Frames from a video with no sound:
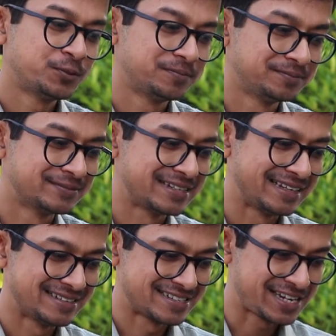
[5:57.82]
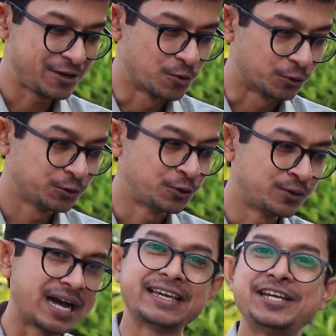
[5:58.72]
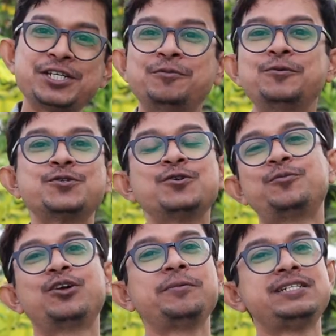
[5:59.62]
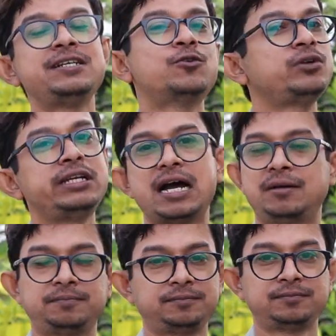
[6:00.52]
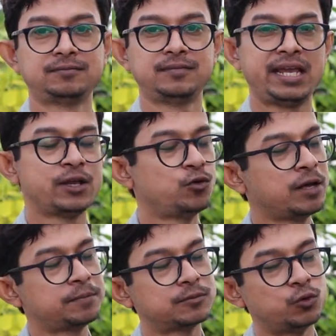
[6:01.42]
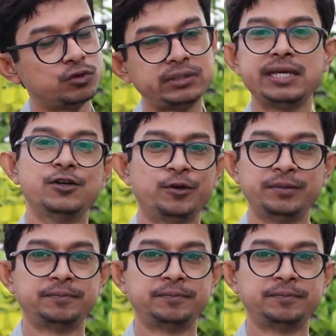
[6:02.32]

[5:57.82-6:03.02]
তো সেই গন্ধ নাকে এসে পৌঁছানোর পর আমি ঠিক করি না এগুলা করতেই